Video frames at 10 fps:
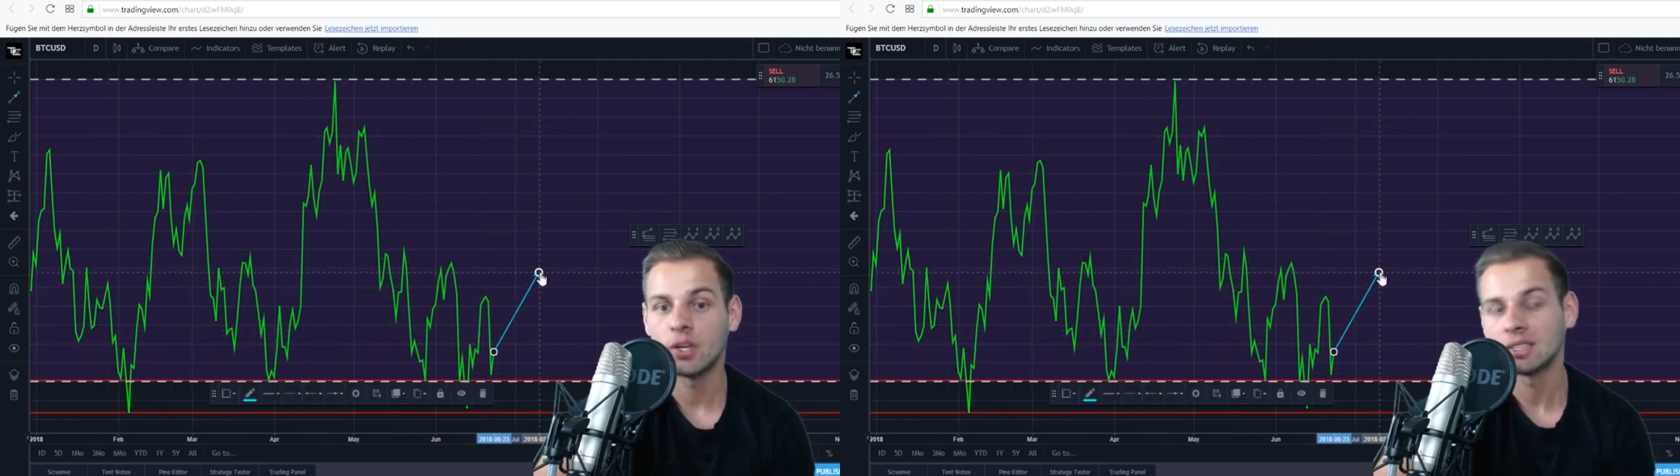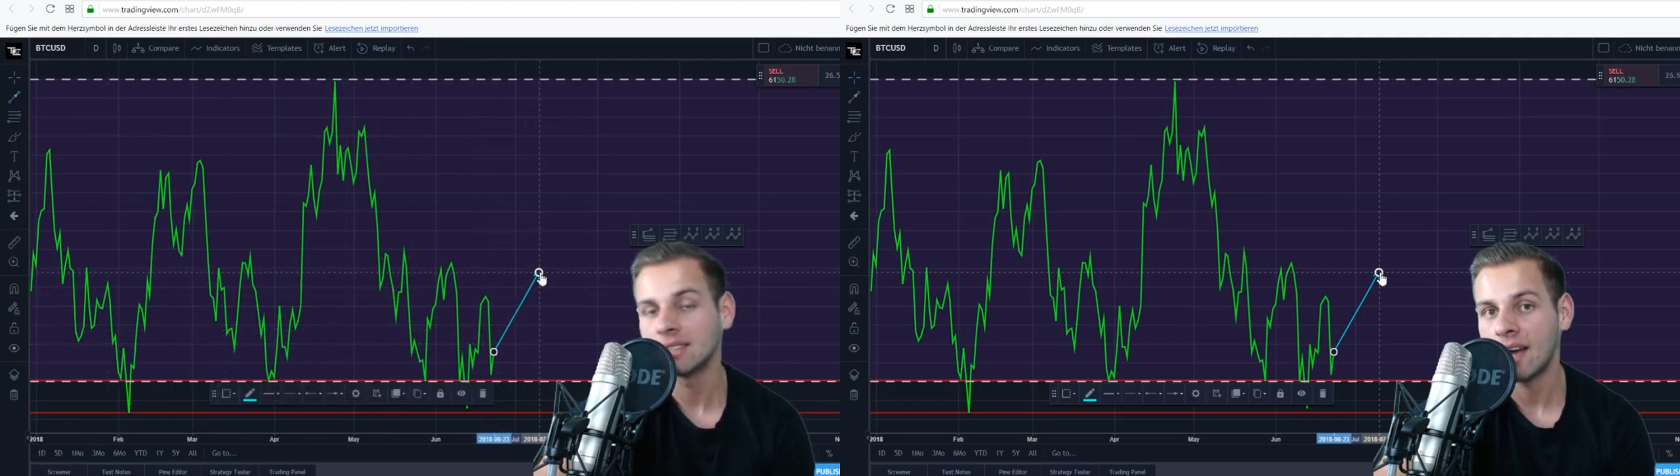
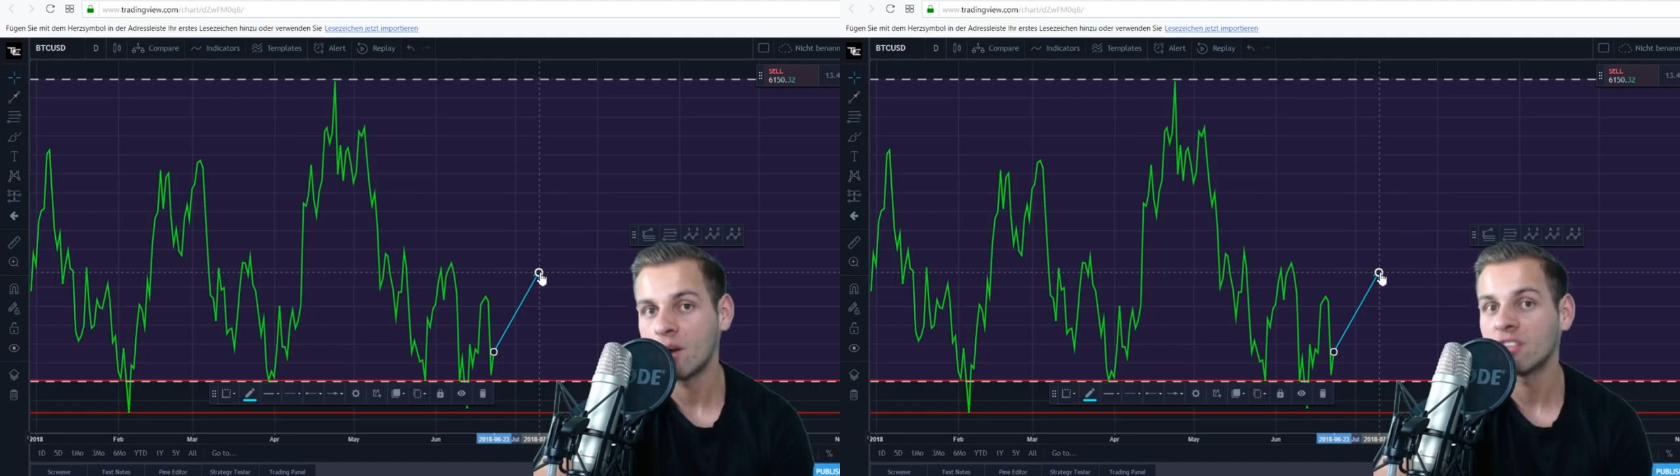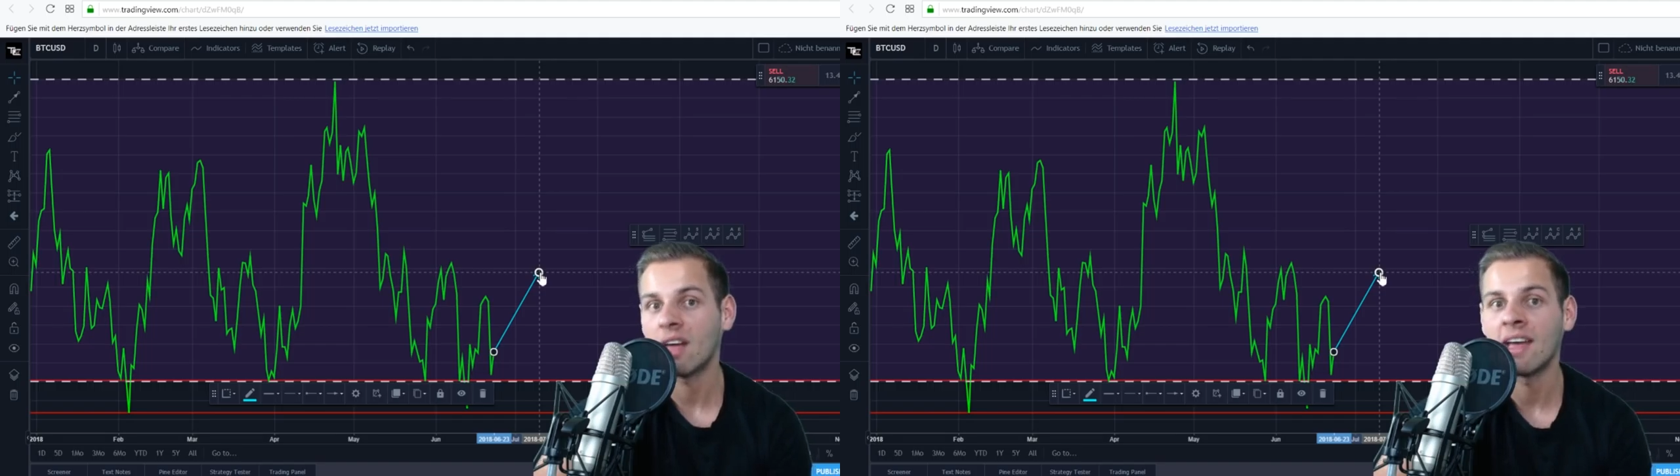dass der
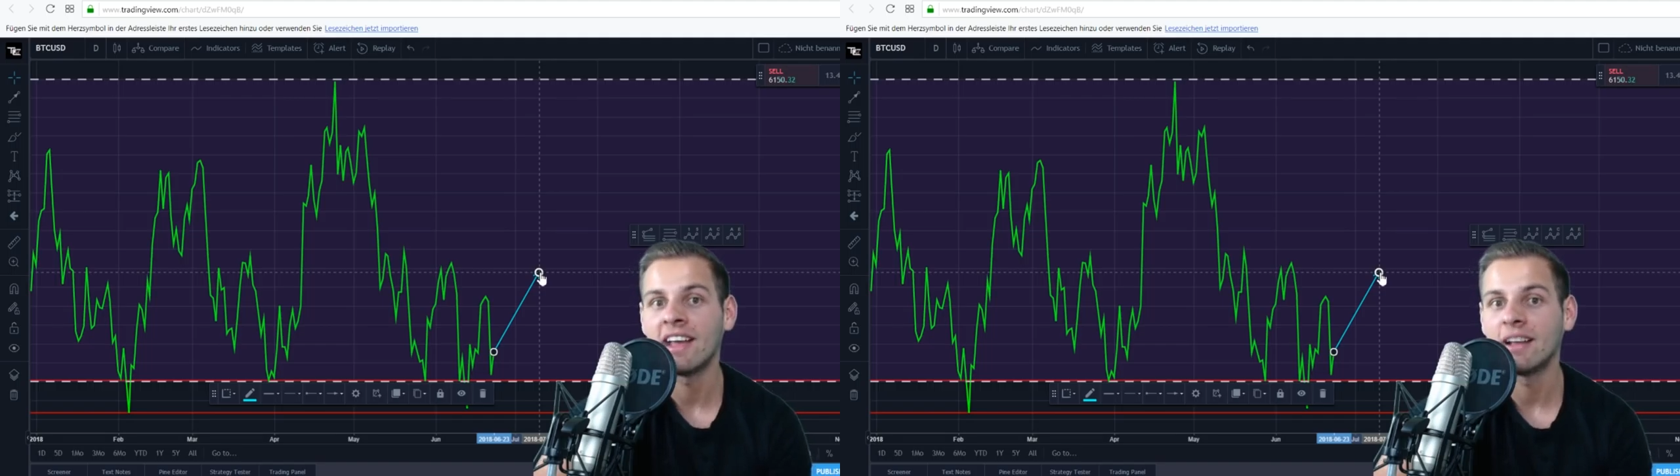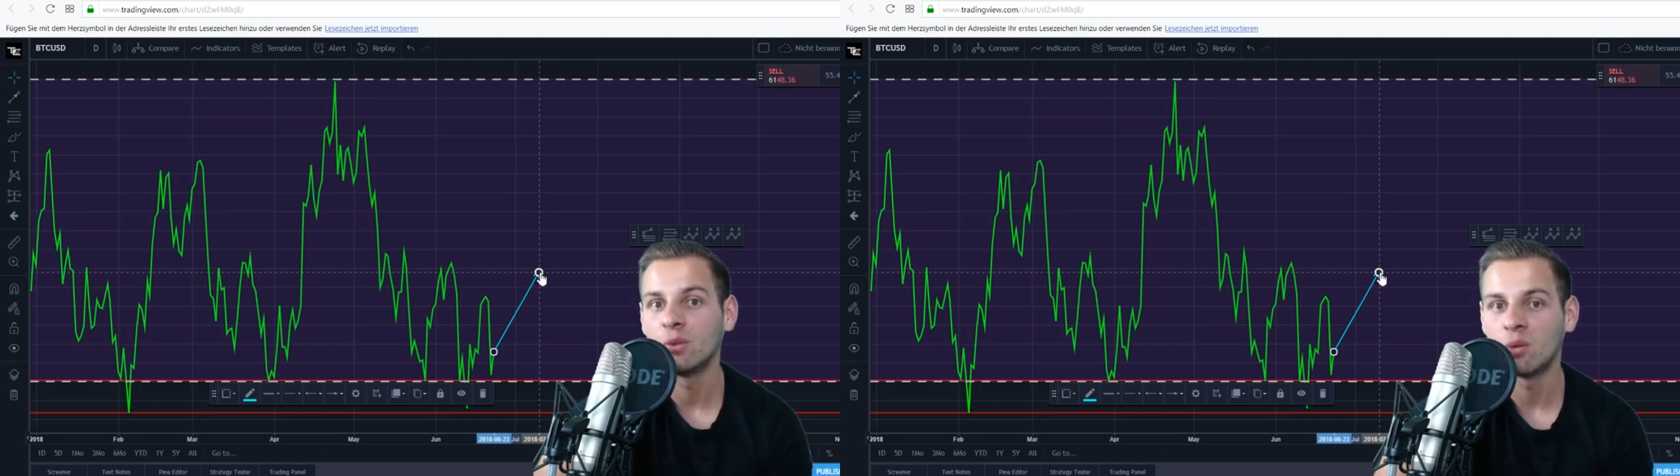
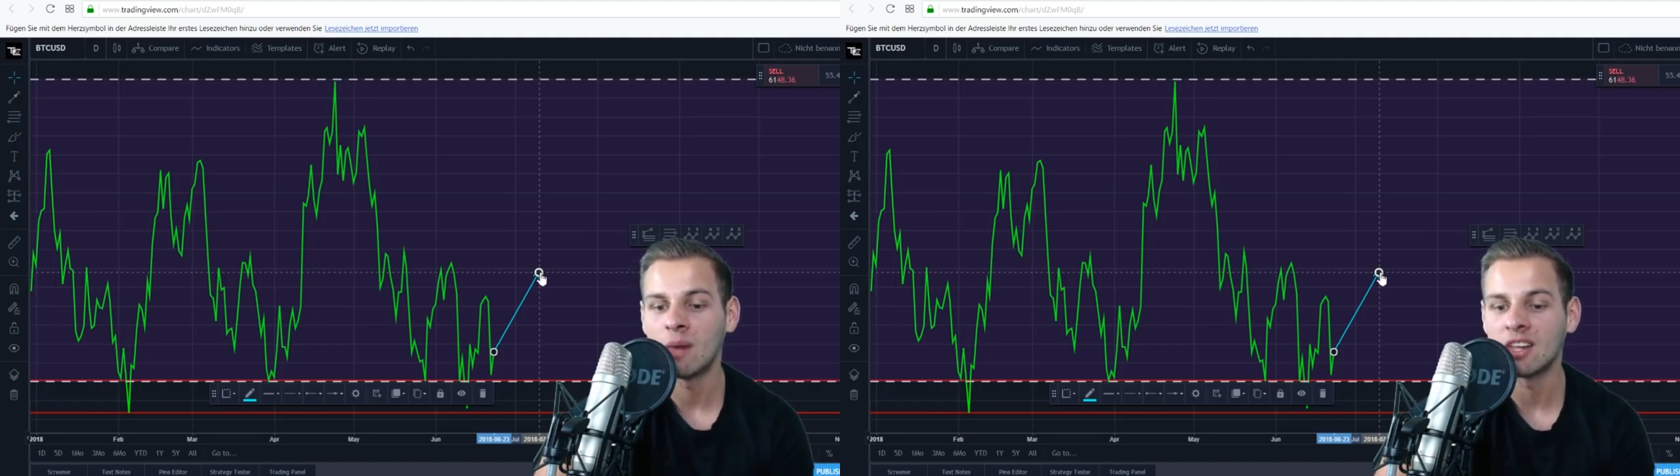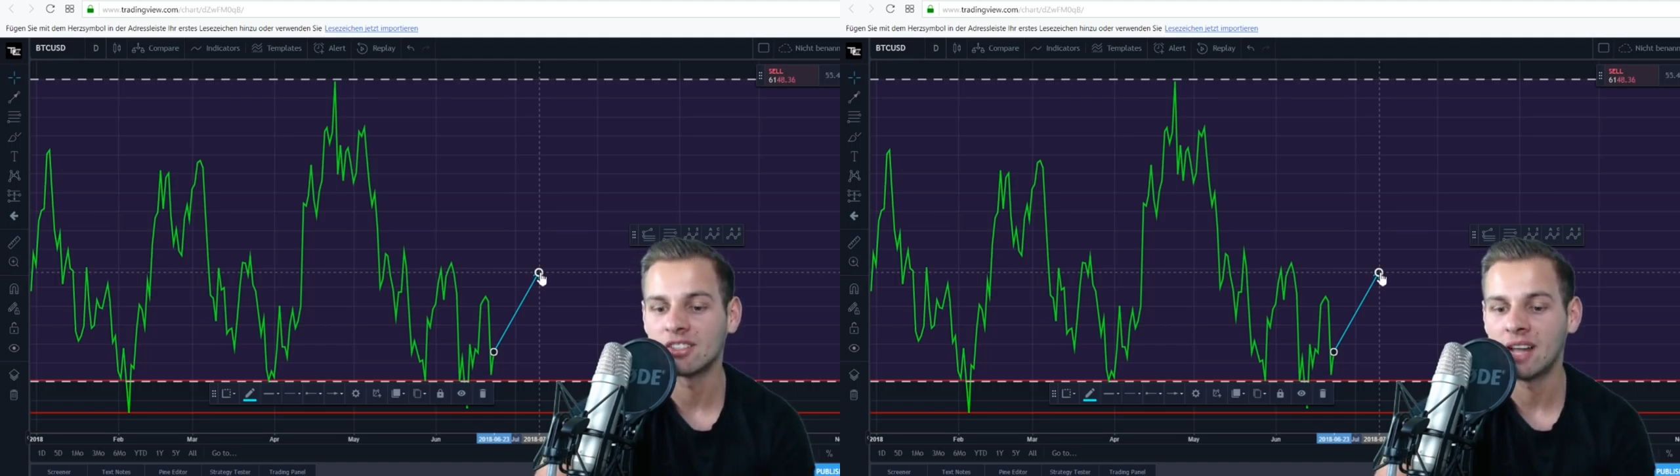RSI nur
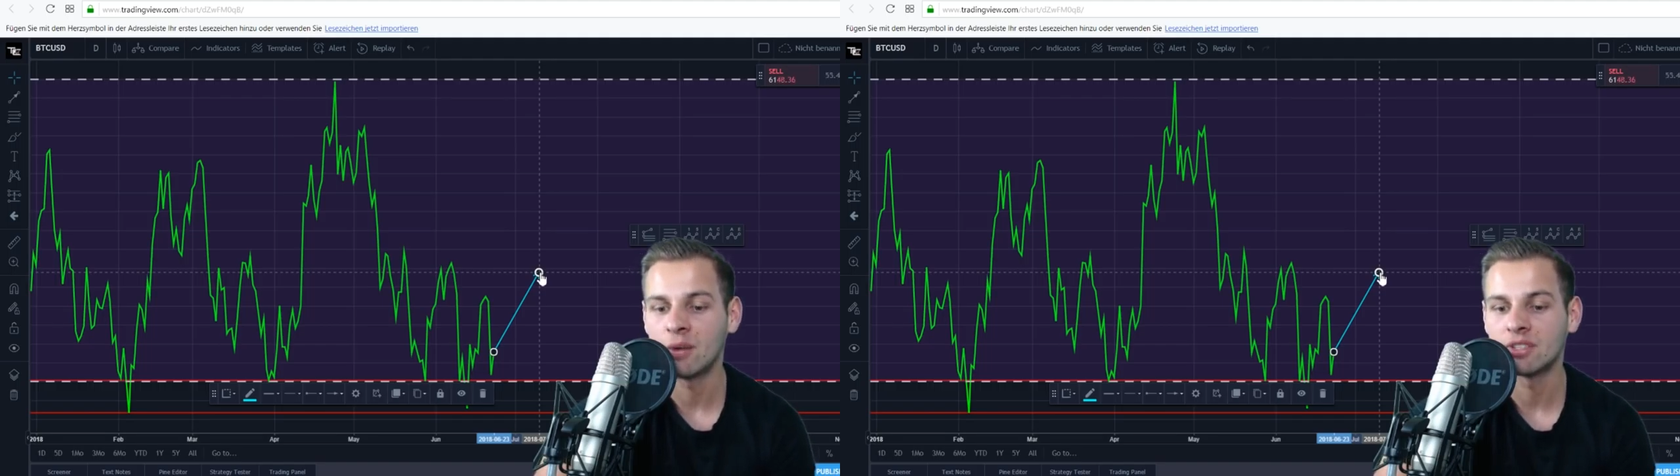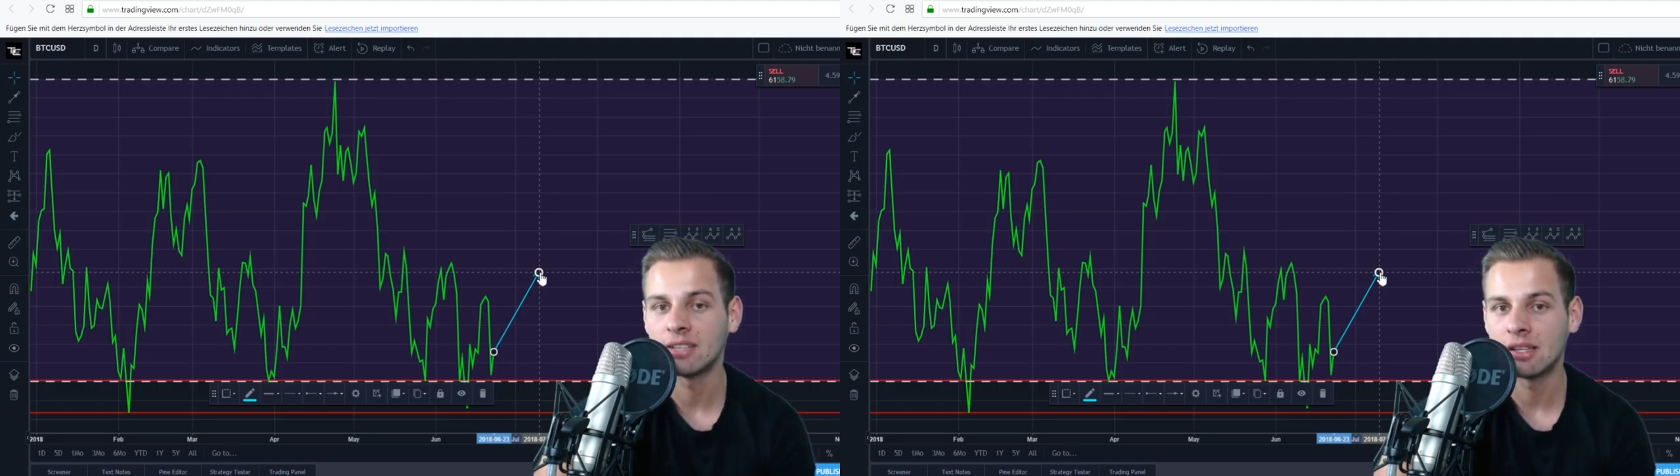mal schnell
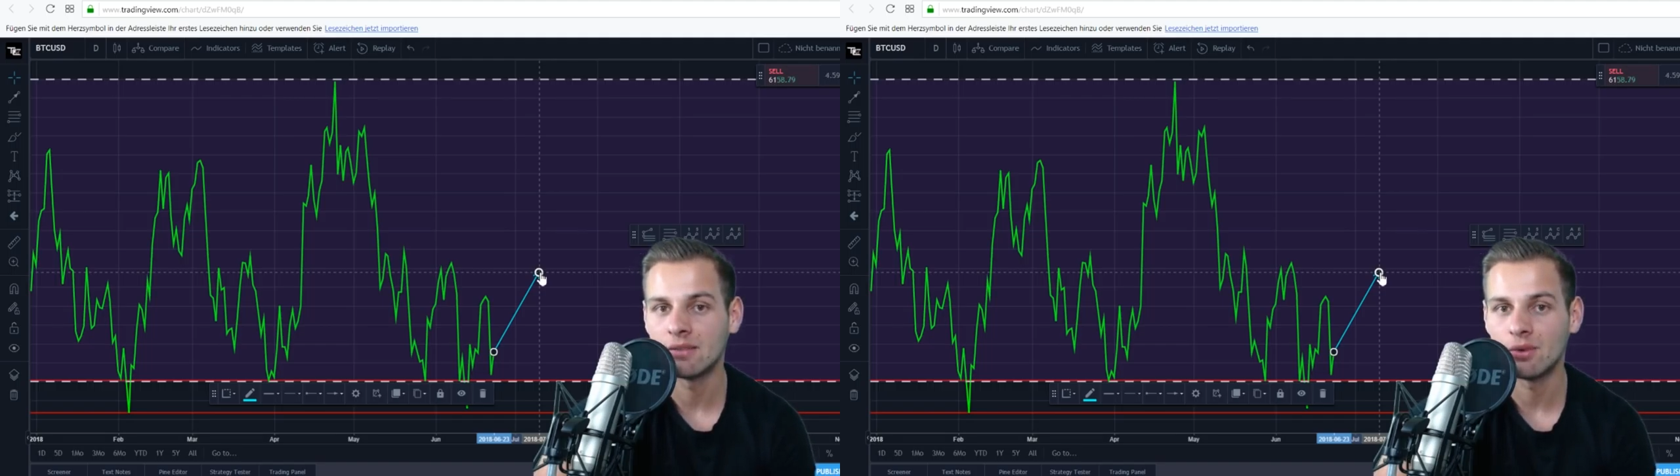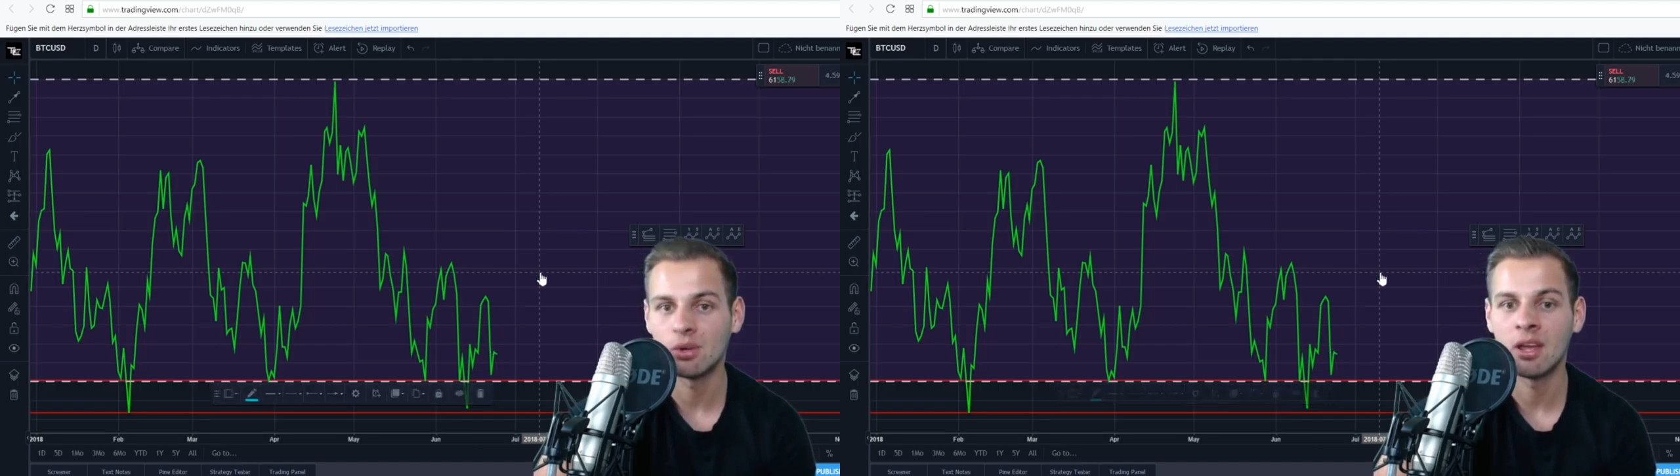resettet
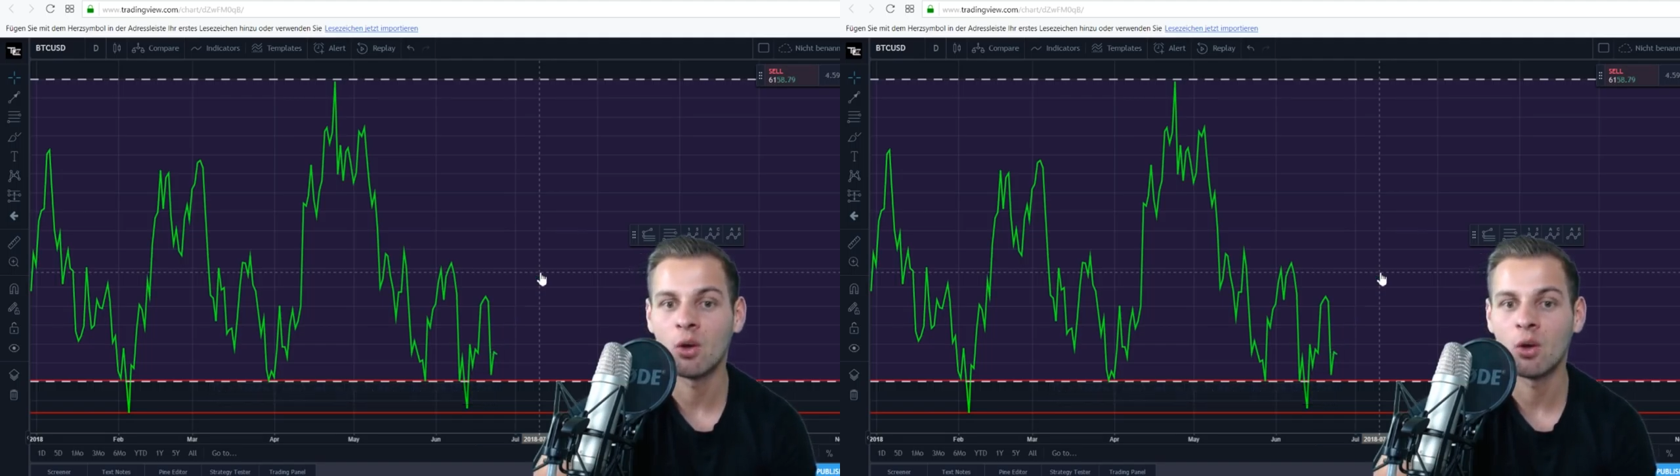wurde,